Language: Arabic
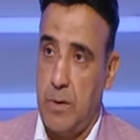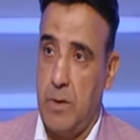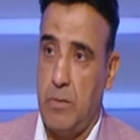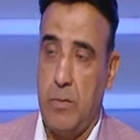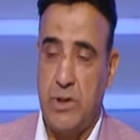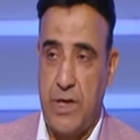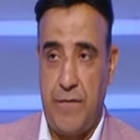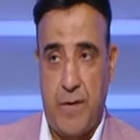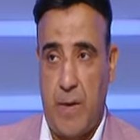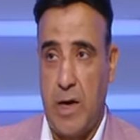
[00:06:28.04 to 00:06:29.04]
ماتش
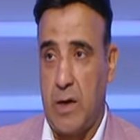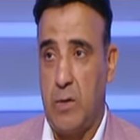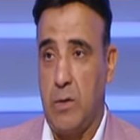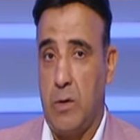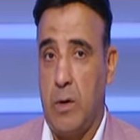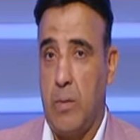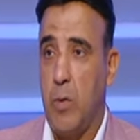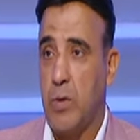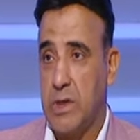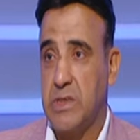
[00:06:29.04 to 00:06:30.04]
هيفرق معاك قوي
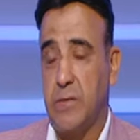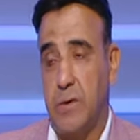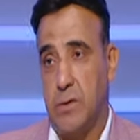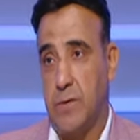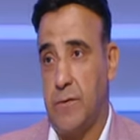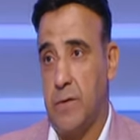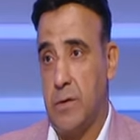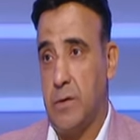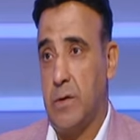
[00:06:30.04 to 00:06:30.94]
ممكن نكسب 2-0 يعني